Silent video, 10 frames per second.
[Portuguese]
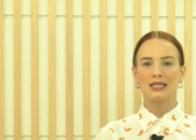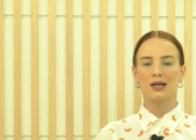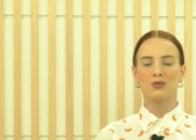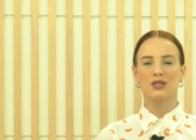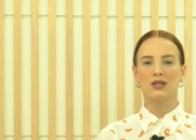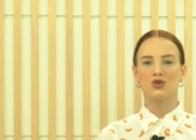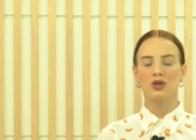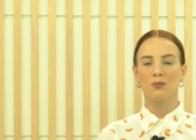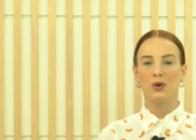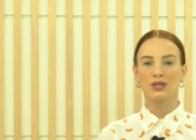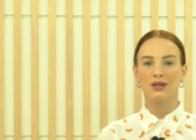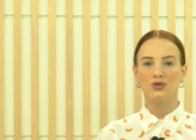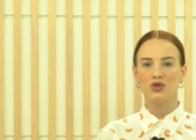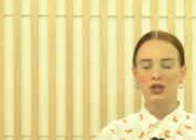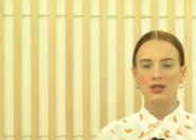estamos neste
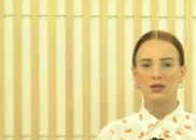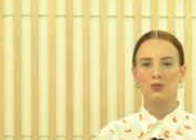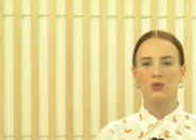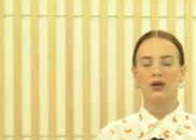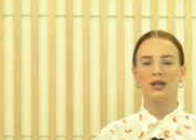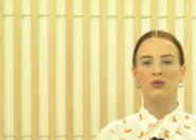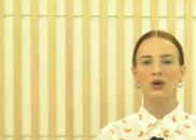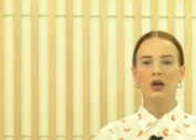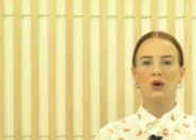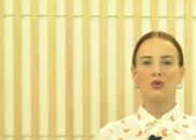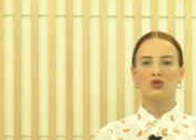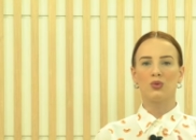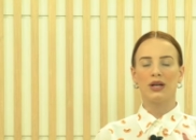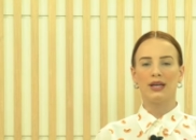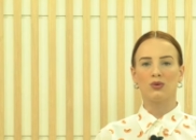importantíssimo ano onde
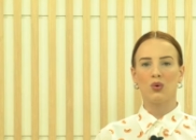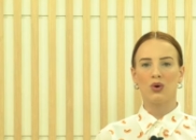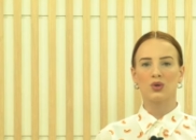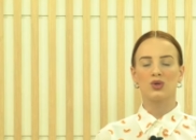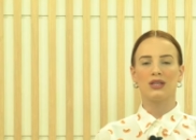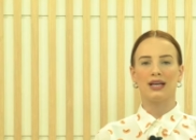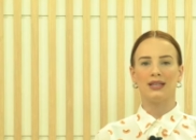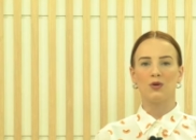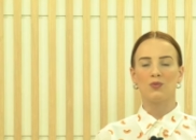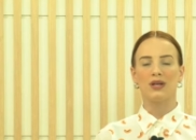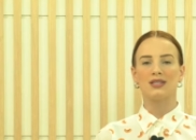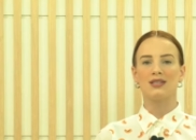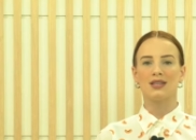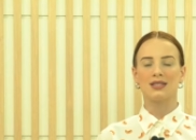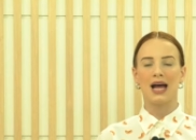o eleitor, o cidadão,
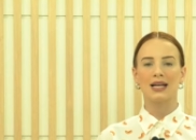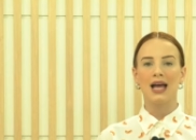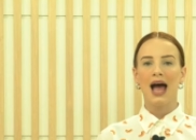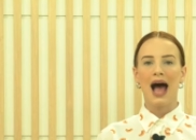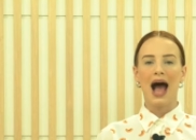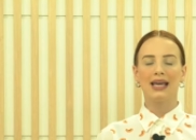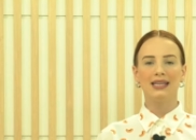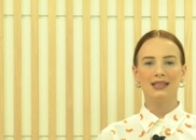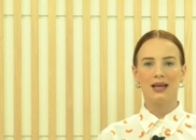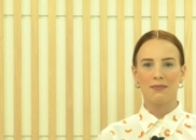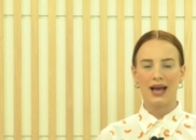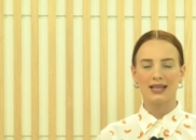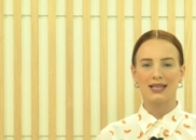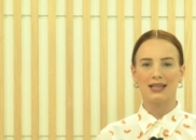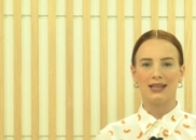precisa estar ainda
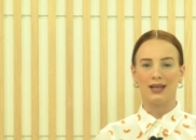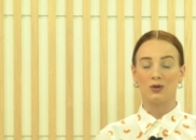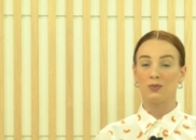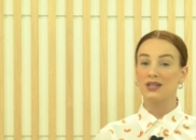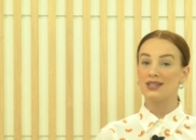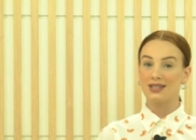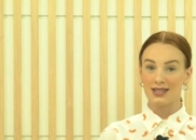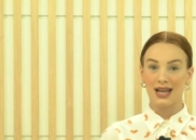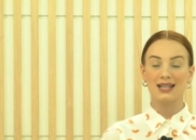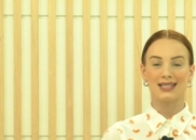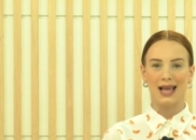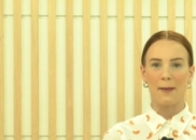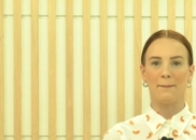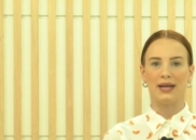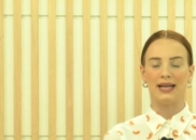mais atento. Precisa estar
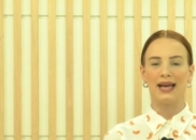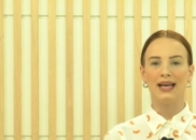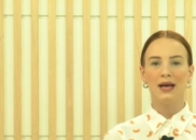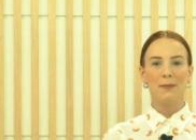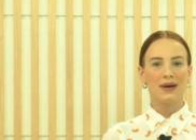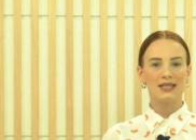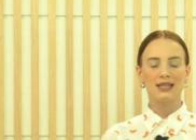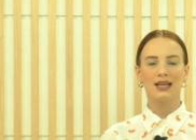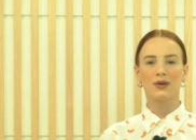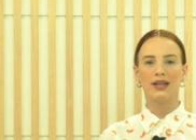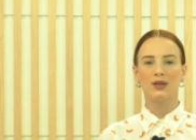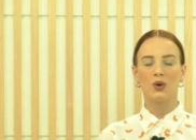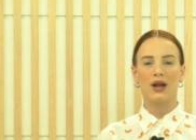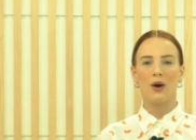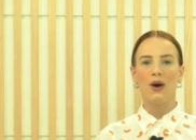sempre, né? Mas em ano
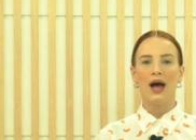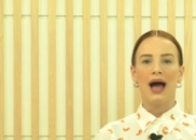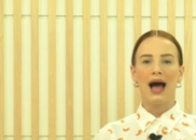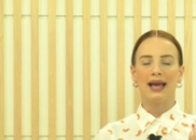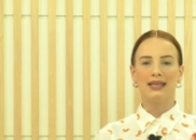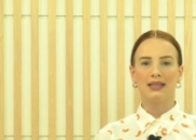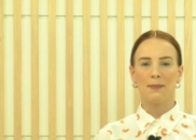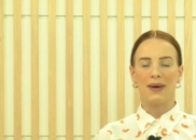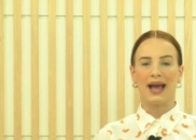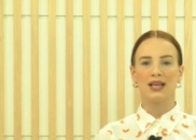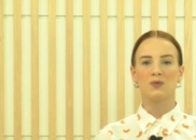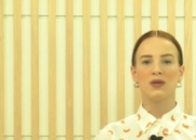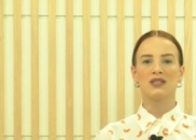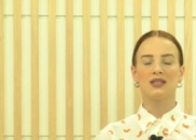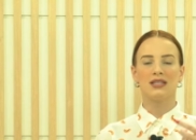eleitoral, ainda mais.
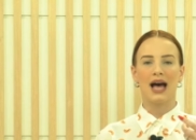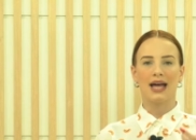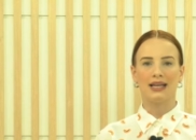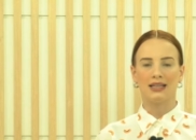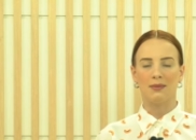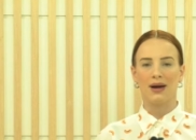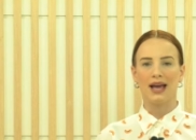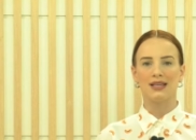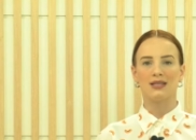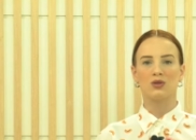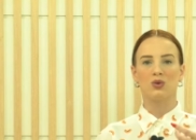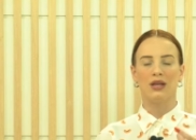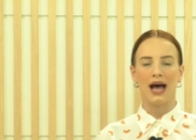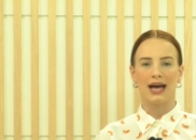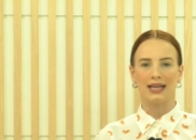Pesquisar ainda mais,
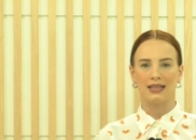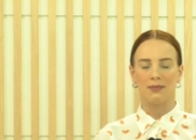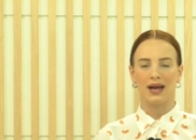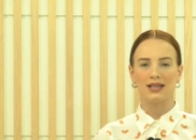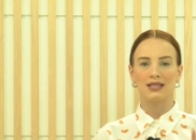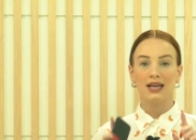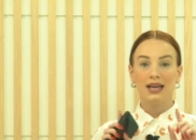estudar ainda mais